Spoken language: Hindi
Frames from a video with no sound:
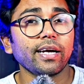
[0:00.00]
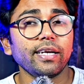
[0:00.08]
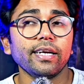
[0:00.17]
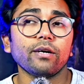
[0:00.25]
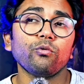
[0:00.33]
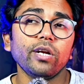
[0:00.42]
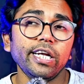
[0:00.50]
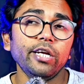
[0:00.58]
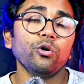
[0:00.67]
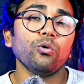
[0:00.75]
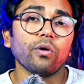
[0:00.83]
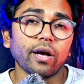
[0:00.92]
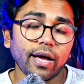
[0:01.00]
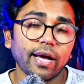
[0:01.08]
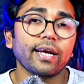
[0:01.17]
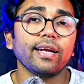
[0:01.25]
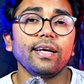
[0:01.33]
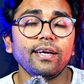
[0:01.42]
गई है को लियो
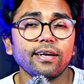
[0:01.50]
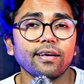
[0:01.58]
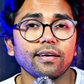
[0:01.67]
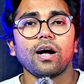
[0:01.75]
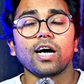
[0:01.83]
है कि नहीं है